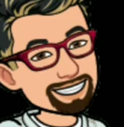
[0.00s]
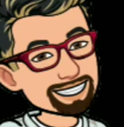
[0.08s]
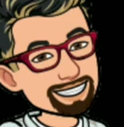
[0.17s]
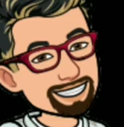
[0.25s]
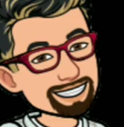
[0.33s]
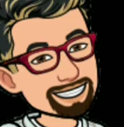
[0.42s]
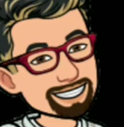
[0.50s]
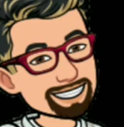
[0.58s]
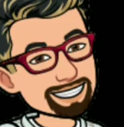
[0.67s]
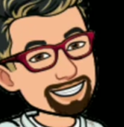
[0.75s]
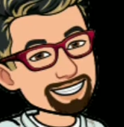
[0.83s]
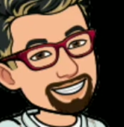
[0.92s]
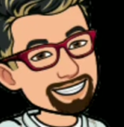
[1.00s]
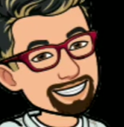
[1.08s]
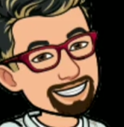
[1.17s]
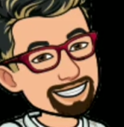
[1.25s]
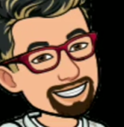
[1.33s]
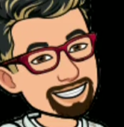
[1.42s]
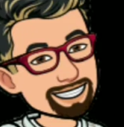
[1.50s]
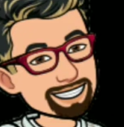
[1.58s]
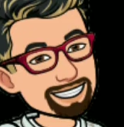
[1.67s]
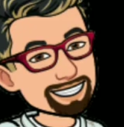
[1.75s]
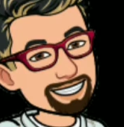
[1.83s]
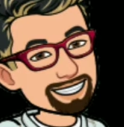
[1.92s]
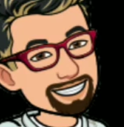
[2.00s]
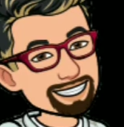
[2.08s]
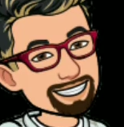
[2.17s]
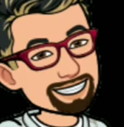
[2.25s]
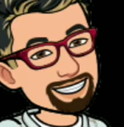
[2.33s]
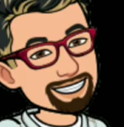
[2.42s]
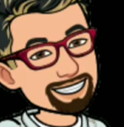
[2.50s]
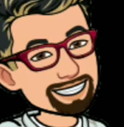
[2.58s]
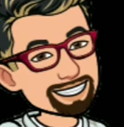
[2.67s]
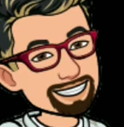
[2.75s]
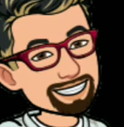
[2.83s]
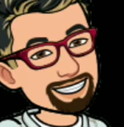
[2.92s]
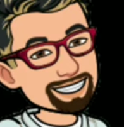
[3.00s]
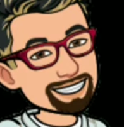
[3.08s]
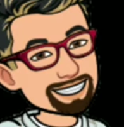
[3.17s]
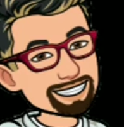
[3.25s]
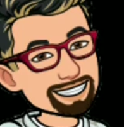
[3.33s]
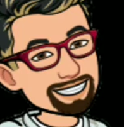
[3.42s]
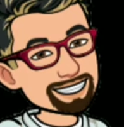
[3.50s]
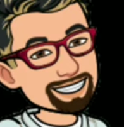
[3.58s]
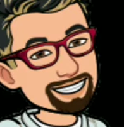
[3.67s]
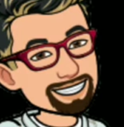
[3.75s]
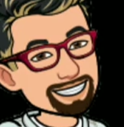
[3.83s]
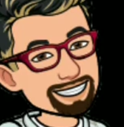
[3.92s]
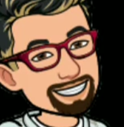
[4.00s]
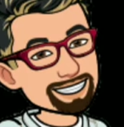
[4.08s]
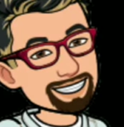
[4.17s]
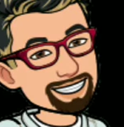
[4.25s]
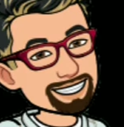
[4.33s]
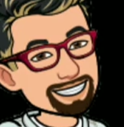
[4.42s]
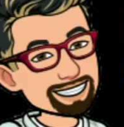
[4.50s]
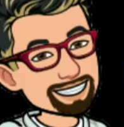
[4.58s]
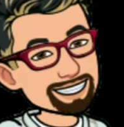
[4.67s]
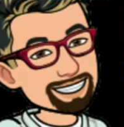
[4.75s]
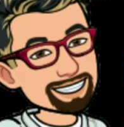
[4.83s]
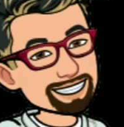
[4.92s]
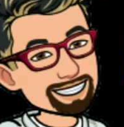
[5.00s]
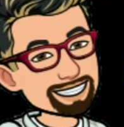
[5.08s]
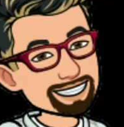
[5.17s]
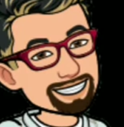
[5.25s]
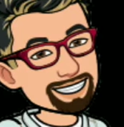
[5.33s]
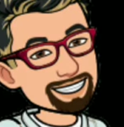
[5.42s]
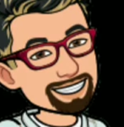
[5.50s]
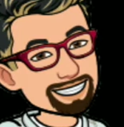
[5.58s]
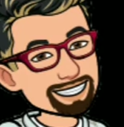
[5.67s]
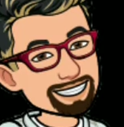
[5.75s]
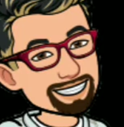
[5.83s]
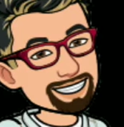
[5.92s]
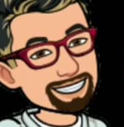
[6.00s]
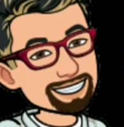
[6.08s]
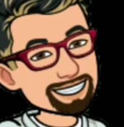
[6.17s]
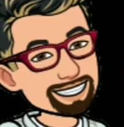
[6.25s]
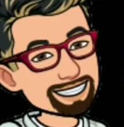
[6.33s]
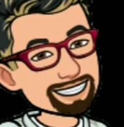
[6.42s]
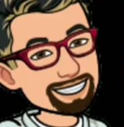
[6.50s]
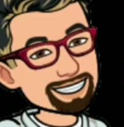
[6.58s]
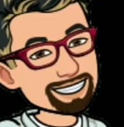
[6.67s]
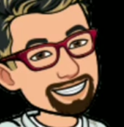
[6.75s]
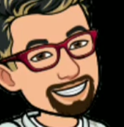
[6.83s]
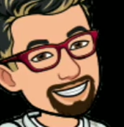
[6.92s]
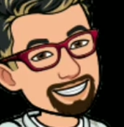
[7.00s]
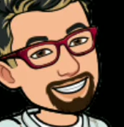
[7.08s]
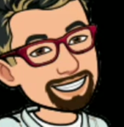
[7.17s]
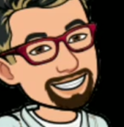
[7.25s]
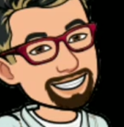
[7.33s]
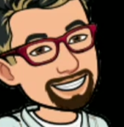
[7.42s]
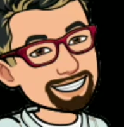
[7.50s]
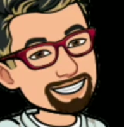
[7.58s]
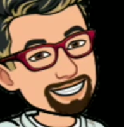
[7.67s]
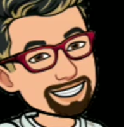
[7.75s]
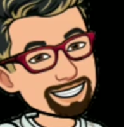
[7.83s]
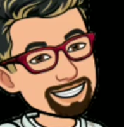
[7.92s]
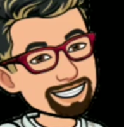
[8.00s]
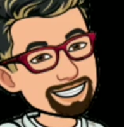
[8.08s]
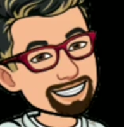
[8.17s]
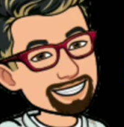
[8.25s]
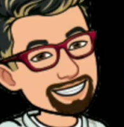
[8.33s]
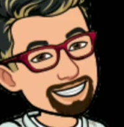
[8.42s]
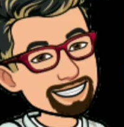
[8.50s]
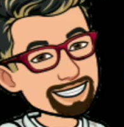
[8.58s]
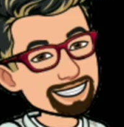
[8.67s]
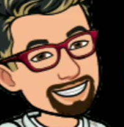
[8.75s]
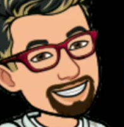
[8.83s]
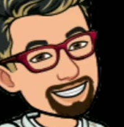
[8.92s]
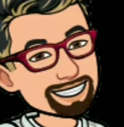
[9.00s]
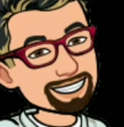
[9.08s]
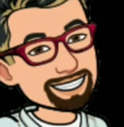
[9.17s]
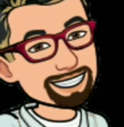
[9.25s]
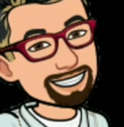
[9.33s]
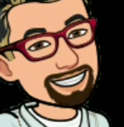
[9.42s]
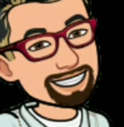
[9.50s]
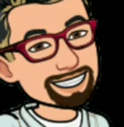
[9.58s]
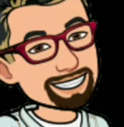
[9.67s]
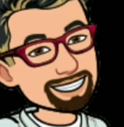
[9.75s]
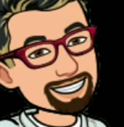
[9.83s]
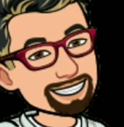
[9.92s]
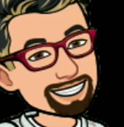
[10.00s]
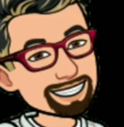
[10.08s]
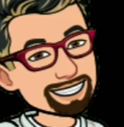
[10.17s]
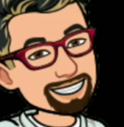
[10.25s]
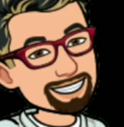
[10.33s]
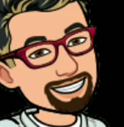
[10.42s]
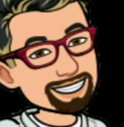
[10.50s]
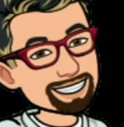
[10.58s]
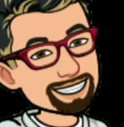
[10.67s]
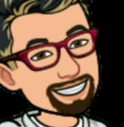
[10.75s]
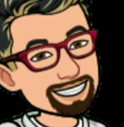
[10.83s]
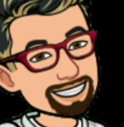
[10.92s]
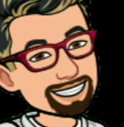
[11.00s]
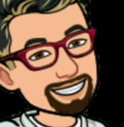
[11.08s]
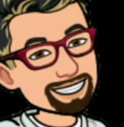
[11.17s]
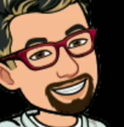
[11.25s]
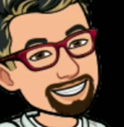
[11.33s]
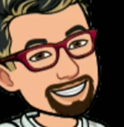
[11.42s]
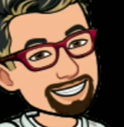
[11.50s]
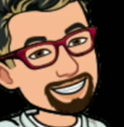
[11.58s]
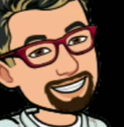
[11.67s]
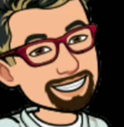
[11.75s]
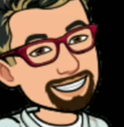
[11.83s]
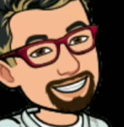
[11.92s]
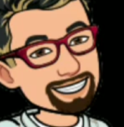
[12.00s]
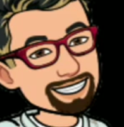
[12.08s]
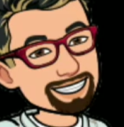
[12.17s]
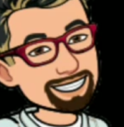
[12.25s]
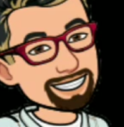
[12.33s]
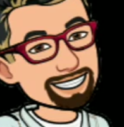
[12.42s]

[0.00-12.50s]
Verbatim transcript: So click mo lang yang connect wallet. Now kung MetaMask ang gamit mo, pag click mo niyang connect wallet, i-click mo yung three dots. Then scroll ka, makikita mo yung MetaMask, click mo siya and then para may connect mo yung wallet